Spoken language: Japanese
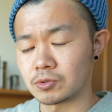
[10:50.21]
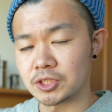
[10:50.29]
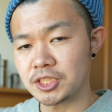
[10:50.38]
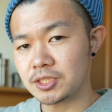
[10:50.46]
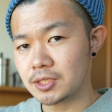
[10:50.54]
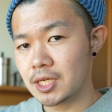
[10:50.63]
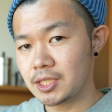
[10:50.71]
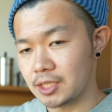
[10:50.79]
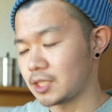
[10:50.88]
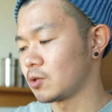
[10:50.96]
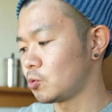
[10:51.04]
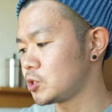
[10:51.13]
質がい
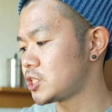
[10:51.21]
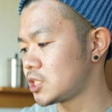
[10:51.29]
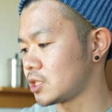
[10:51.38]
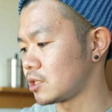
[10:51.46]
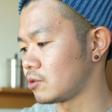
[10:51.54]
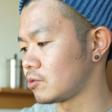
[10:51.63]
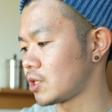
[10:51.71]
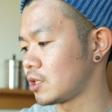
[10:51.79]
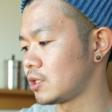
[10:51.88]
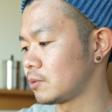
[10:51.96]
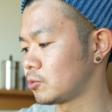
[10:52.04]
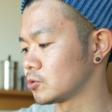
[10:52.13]
い美味しいっていう
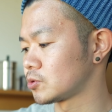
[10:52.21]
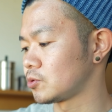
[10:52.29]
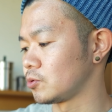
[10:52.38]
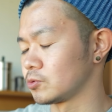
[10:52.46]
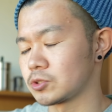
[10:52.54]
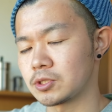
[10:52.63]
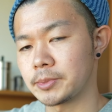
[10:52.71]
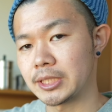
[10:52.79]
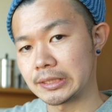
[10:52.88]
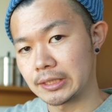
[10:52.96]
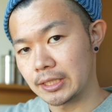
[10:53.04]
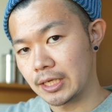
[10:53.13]
点でもすごいおすすめ
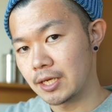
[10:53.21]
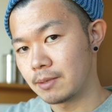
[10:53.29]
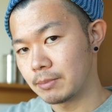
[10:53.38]
なんでね